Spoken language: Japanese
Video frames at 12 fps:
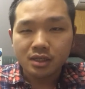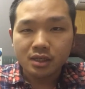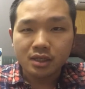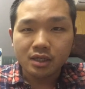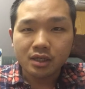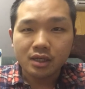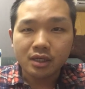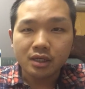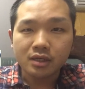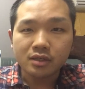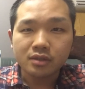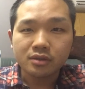
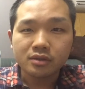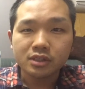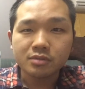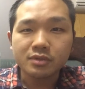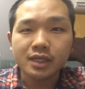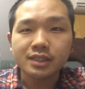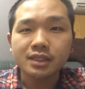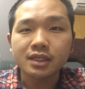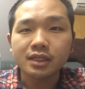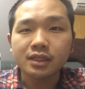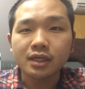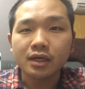えー、積み重
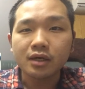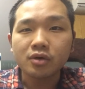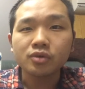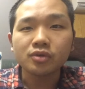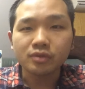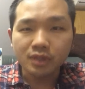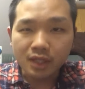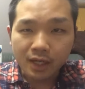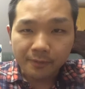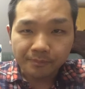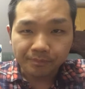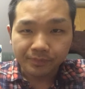ねたこと
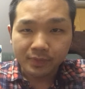で、